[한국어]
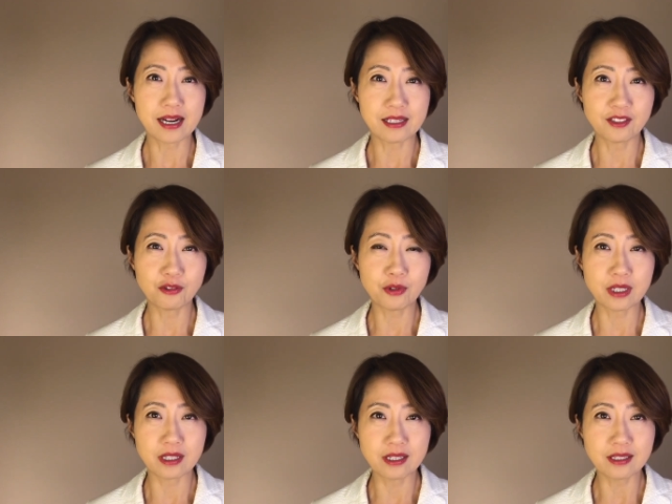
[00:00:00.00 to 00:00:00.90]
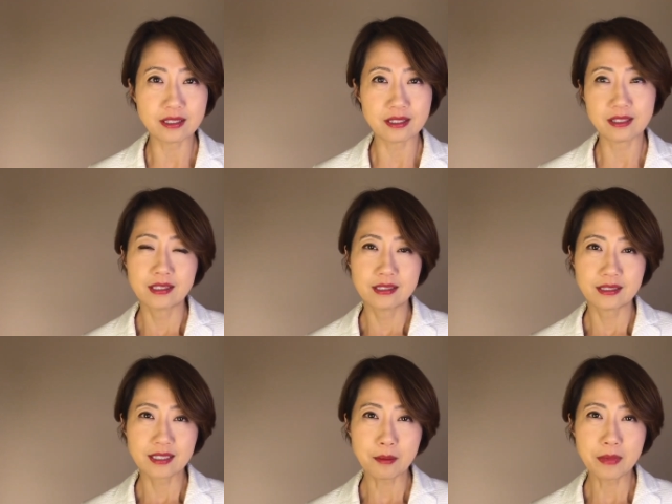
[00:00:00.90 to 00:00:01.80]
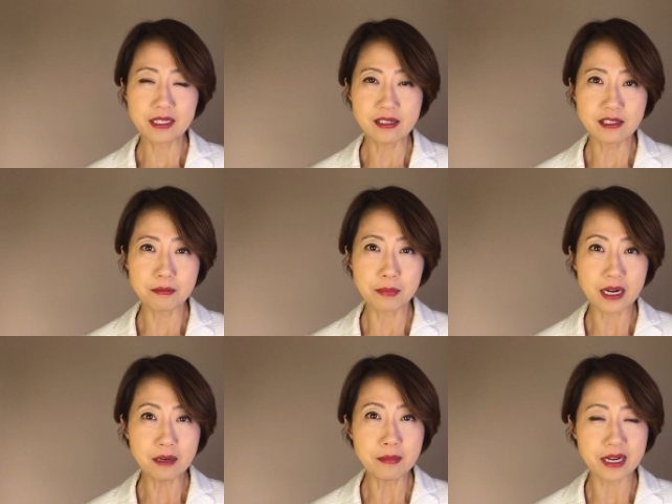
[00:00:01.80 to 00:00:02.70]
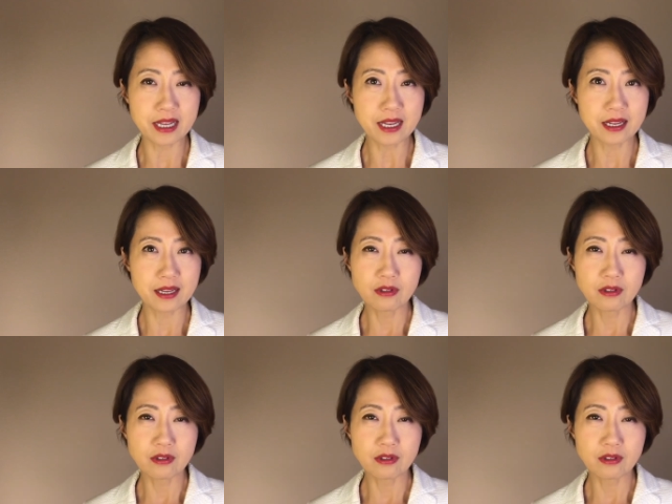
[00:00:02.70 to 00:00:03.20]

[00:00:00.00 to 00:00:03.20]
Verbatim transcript: 알 수 있는 378마리,